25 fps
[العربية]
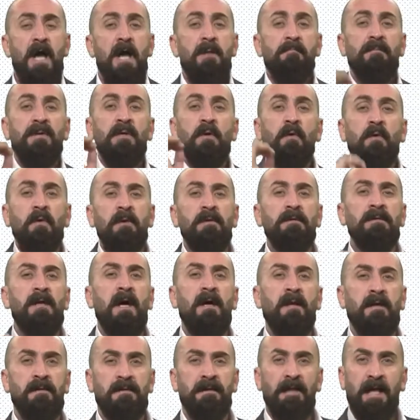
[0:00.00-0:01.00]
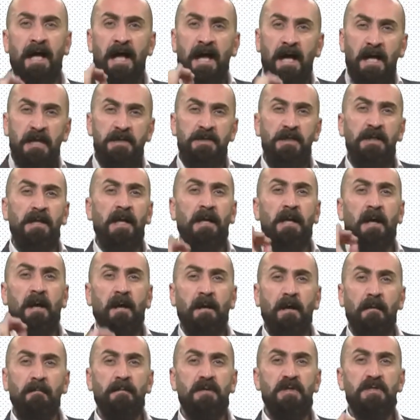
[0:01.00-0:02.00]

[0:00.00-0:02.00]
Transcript: من هون ظهرت الحاجة للهرم